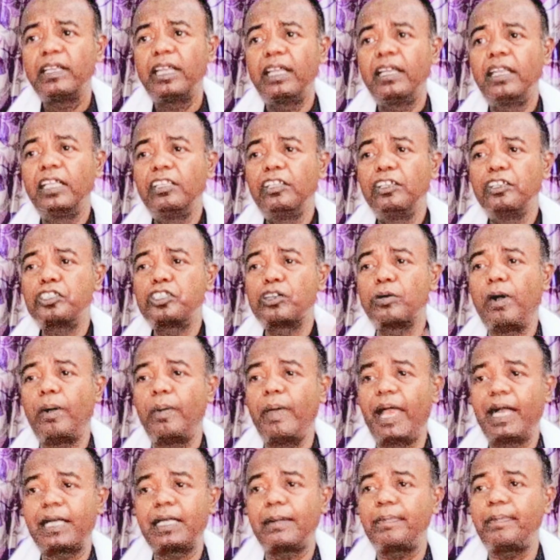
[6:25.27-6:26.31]
এটা
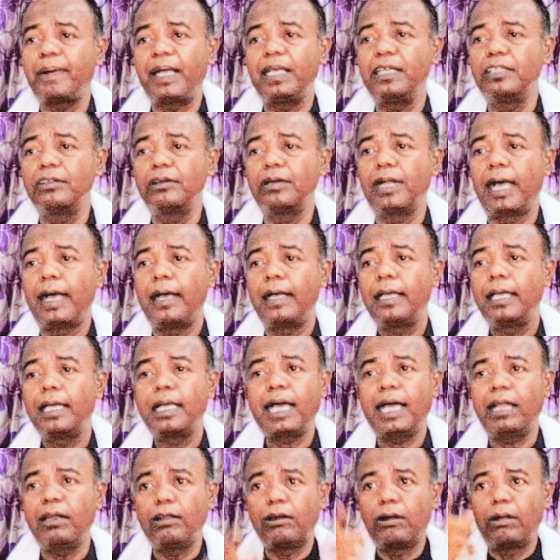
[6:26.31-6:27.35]
নির্দিষ্টভাবে একটা পাখি তো না
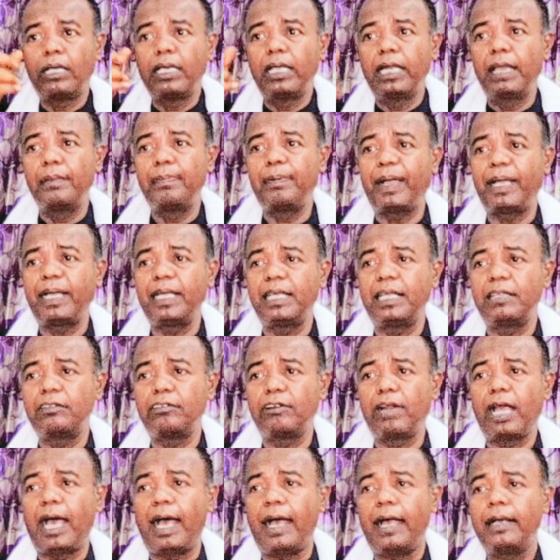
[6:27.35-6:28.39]
কালো রঙের এই পাখিটা
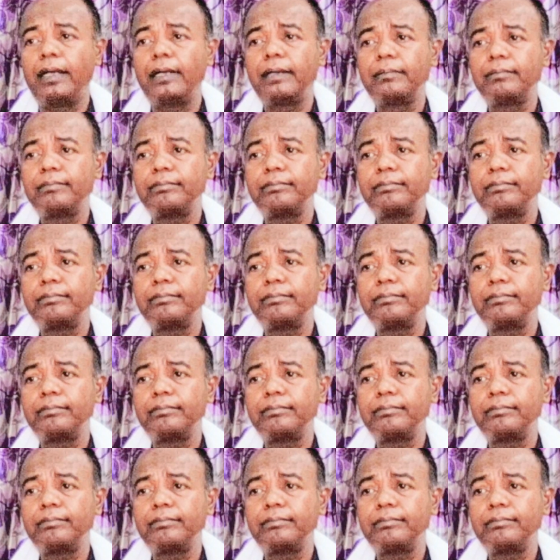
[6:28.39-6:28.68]
তো না